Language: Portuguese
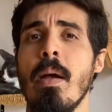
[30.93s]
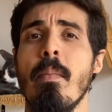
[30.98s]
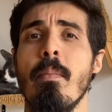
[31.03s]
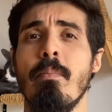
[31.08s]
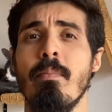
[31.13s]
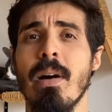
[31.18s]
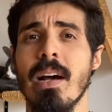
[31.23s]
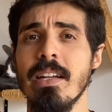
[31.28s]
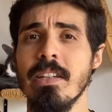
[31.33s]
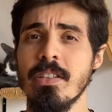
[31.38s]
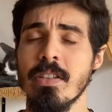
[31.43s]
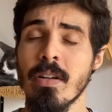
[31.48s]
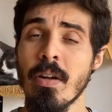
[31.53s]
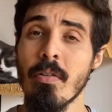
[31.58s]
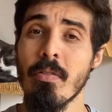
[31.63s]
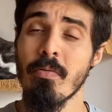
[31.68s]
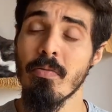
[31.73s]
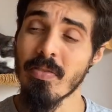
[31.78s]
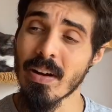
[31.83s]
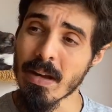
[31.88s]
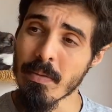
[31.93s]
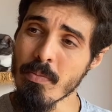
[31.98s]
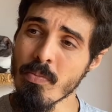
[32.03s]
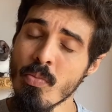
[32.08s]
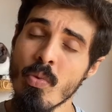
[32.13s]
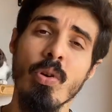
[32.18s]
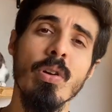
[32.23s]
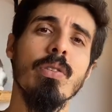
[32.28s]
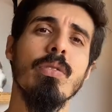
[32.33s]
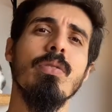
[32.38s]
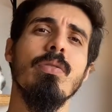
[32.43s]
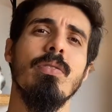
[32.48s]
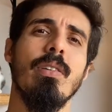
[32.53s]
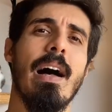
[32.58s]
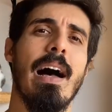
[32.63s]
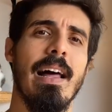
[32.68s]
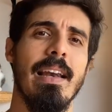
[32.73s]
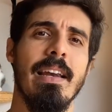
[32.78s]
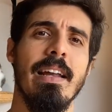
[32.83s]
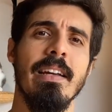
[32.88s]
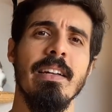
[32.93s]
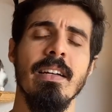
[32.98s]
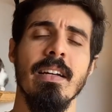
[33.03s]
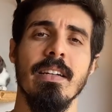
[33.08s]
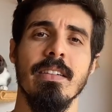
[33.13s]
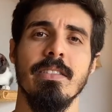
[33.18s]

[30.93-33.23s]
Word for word: mas vai muito além